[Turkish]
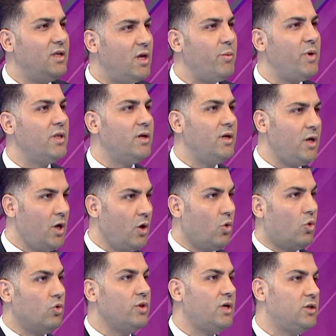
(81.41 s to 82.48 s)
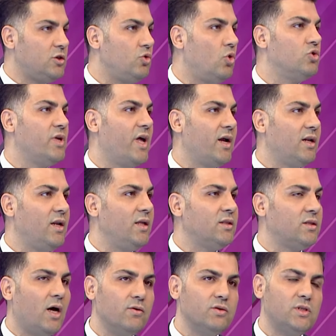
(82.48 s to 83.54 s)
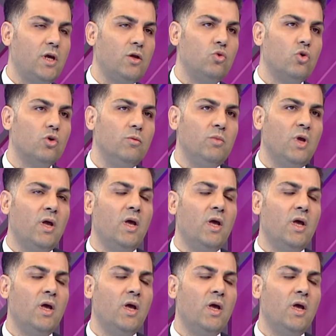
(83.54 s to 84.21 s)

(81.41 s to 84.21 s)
yemeleri onlar için özellikle tavsiye ediyorum.